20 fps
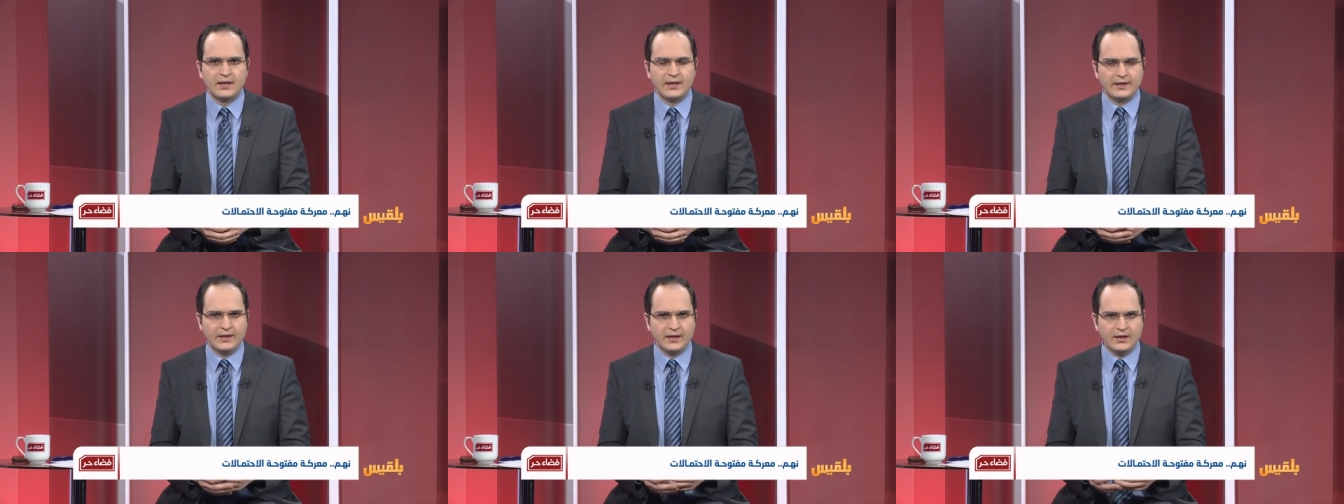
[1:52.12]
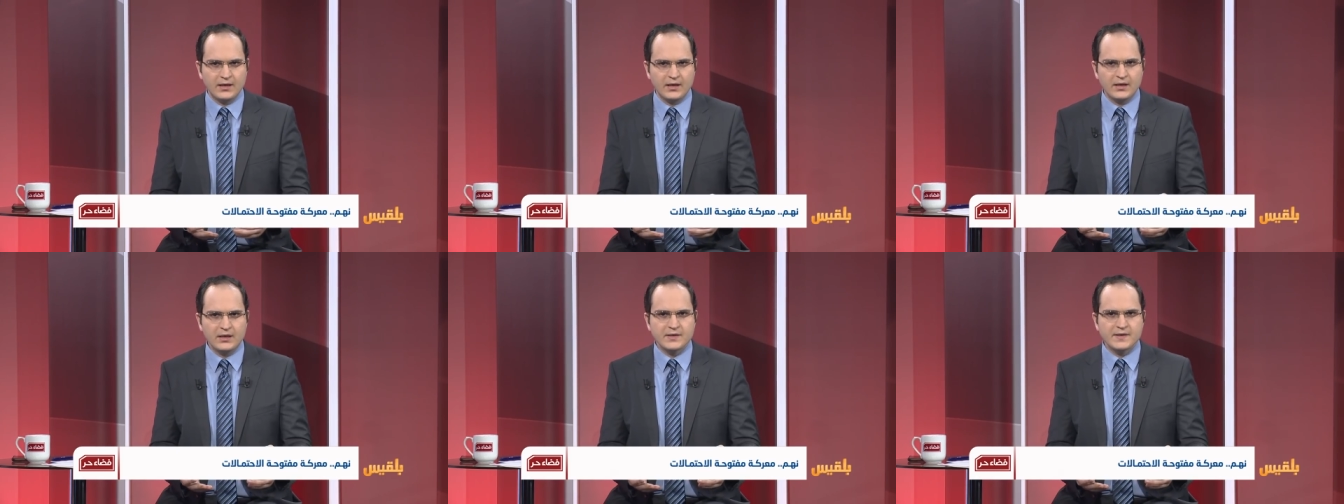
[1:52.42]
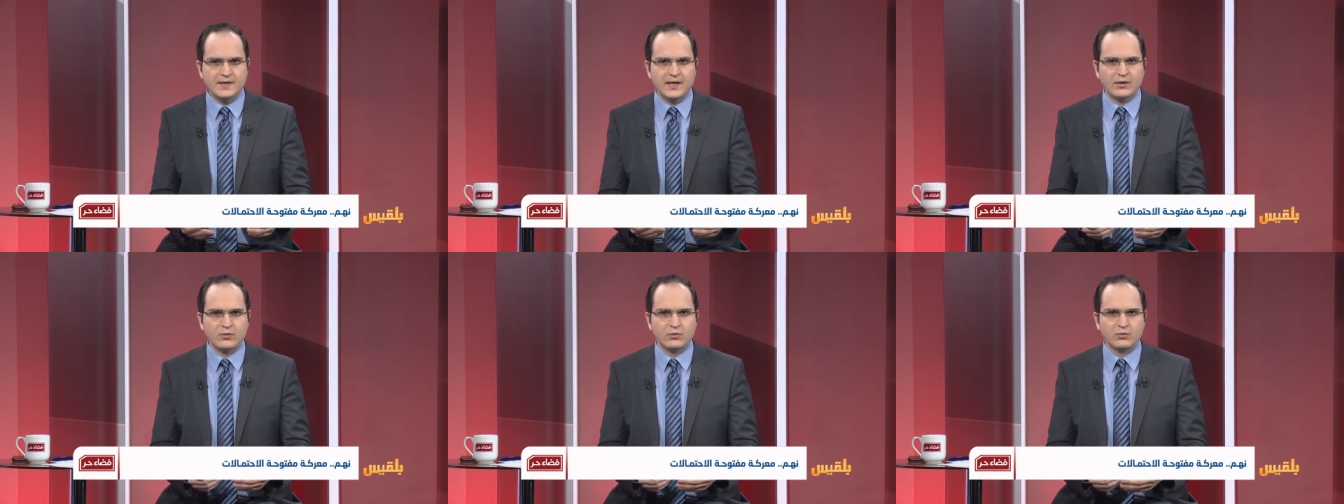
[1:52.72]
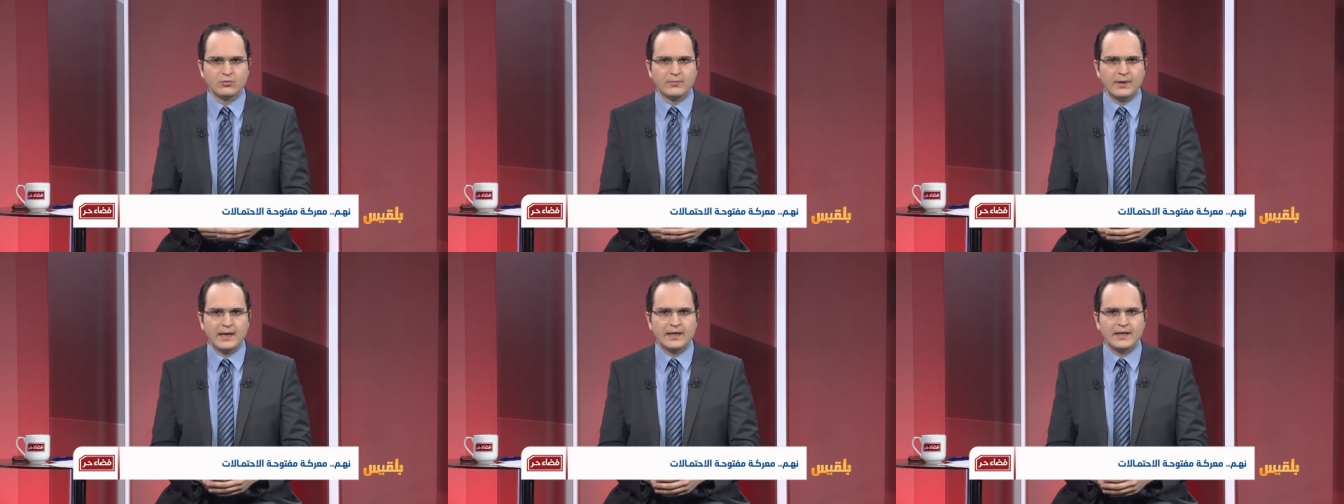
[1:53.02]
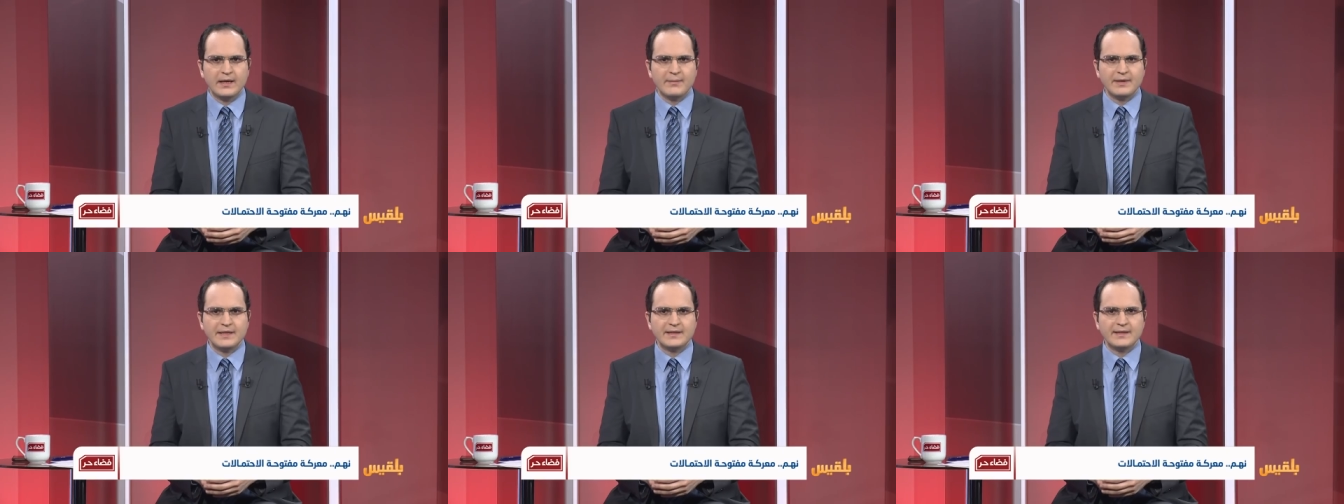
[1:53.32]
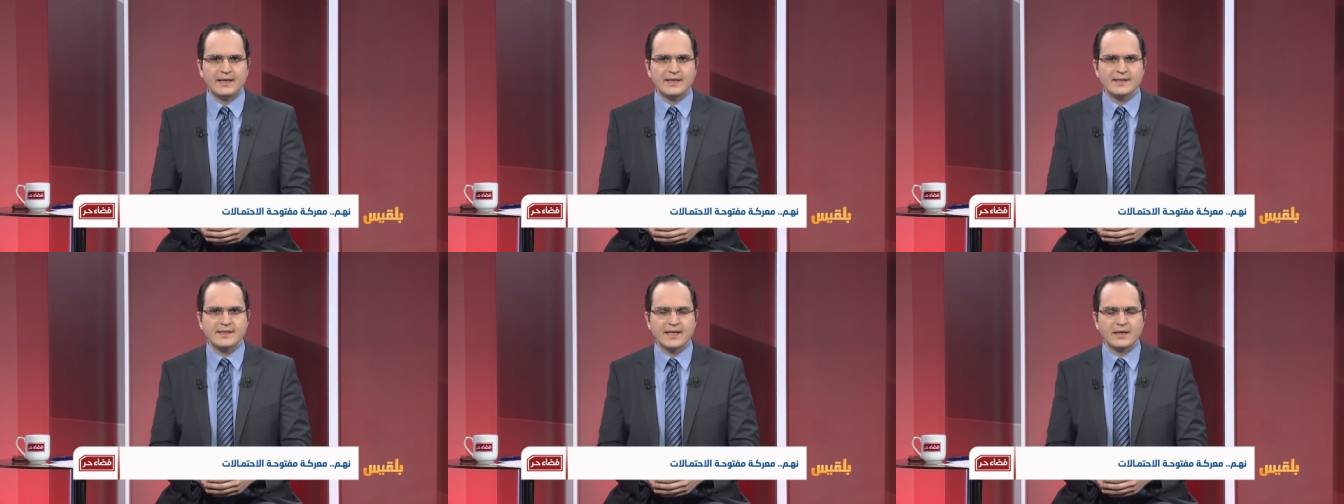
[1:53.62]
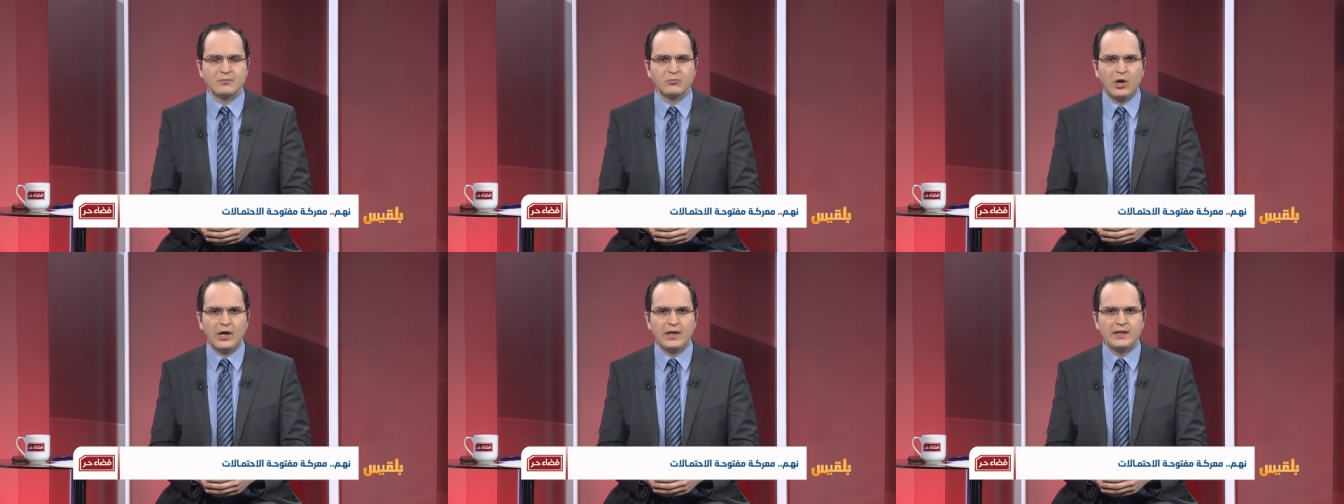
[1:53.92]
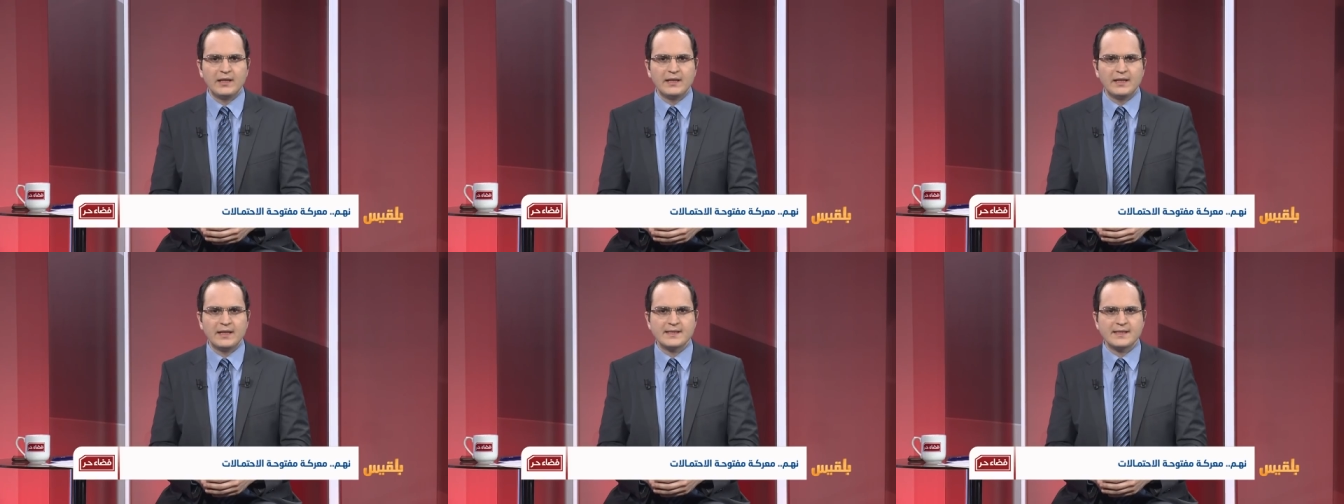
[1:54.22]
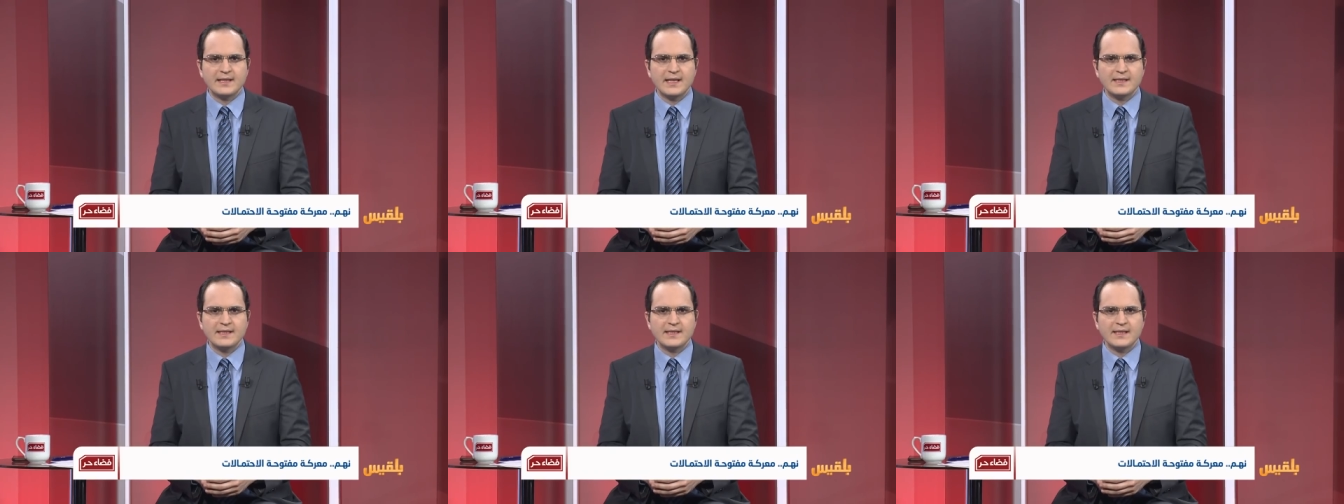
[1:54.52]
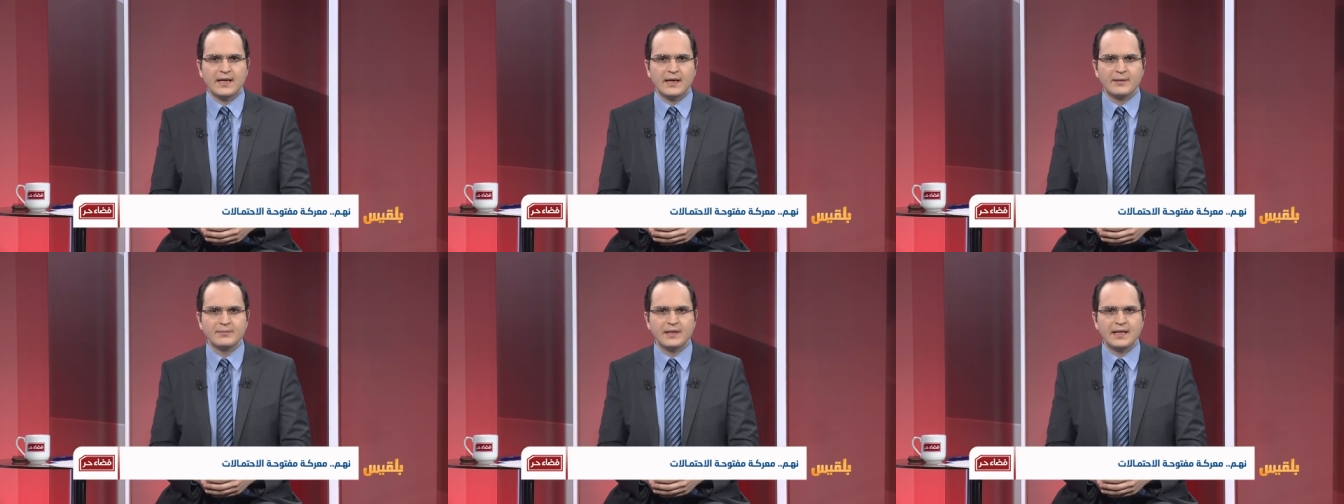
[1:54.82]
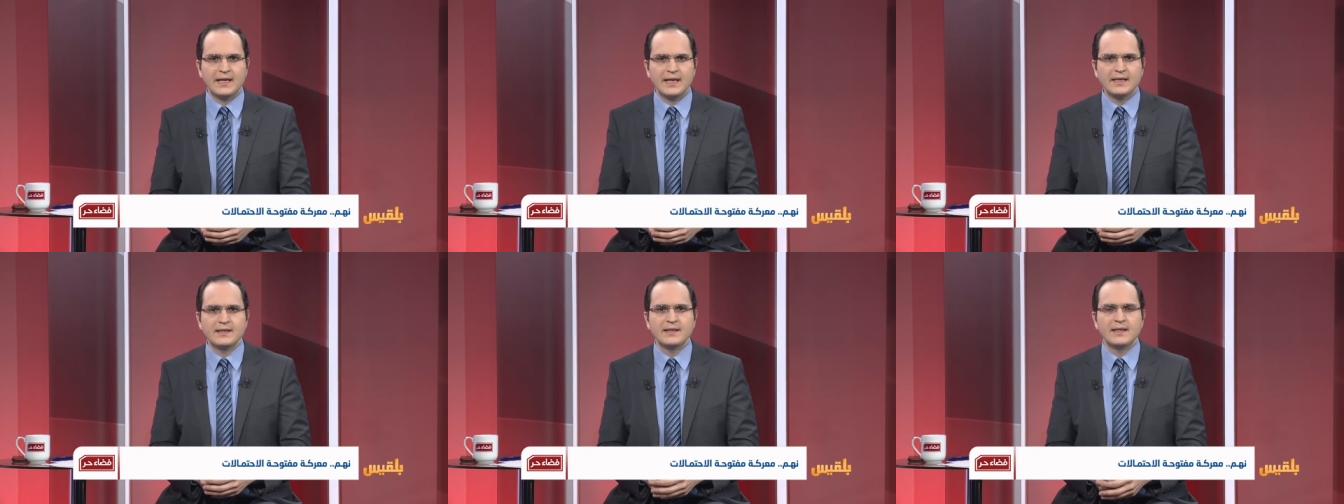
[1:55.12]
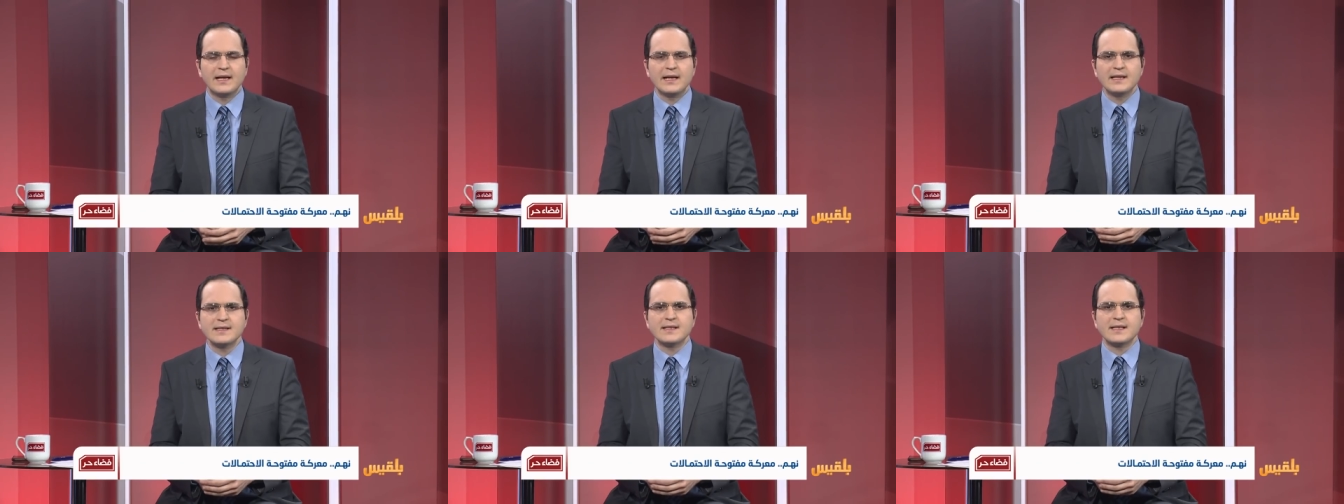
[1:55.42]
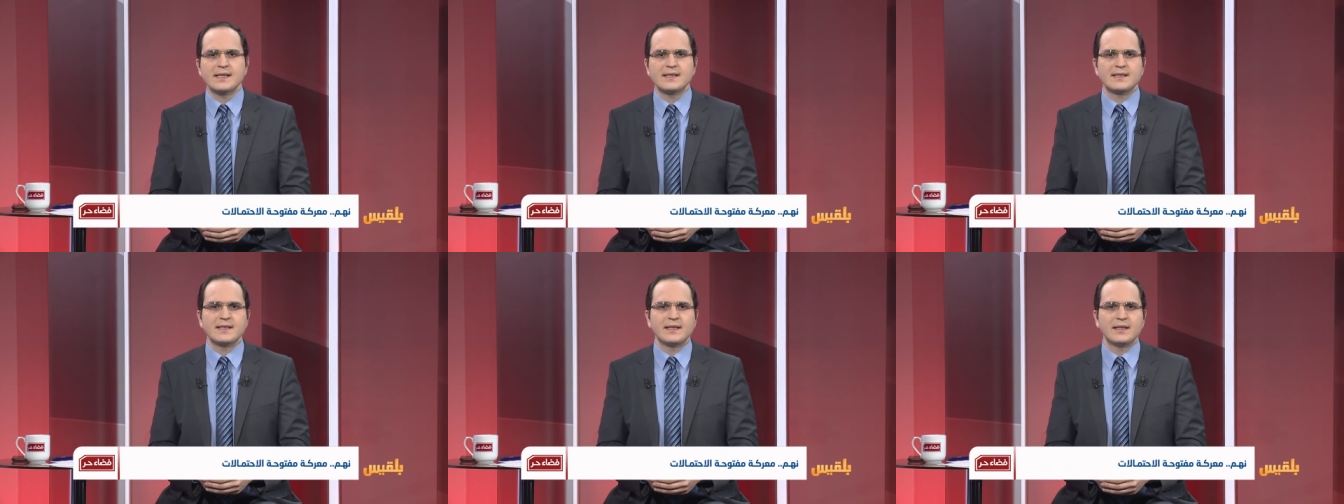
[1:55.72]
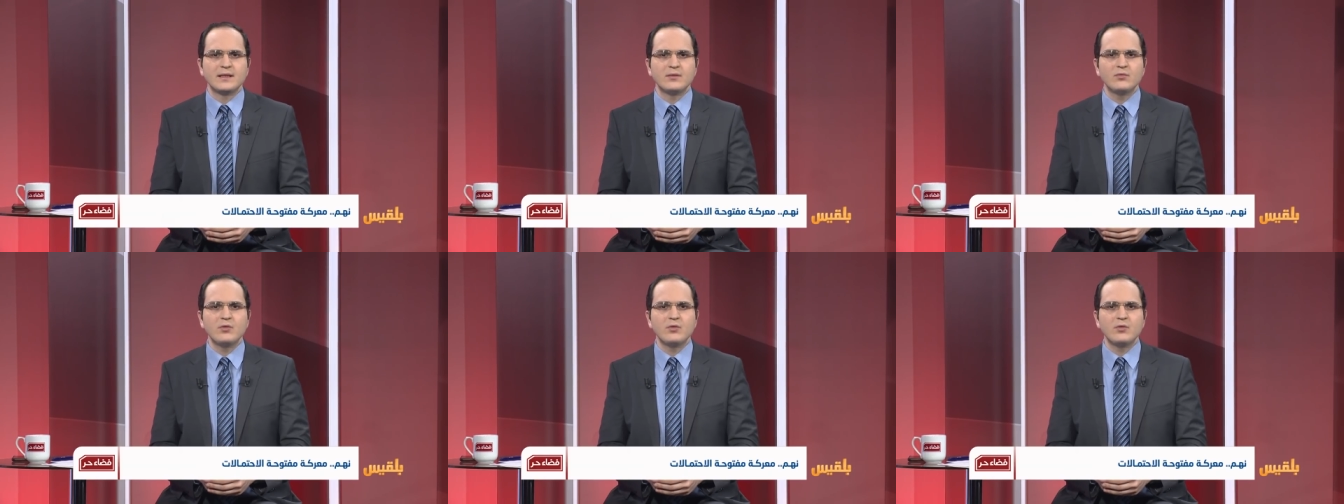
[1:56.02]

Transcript: لنقاش سيكون معنا من تعز المحلل السياسي عبد الهادي العزعزي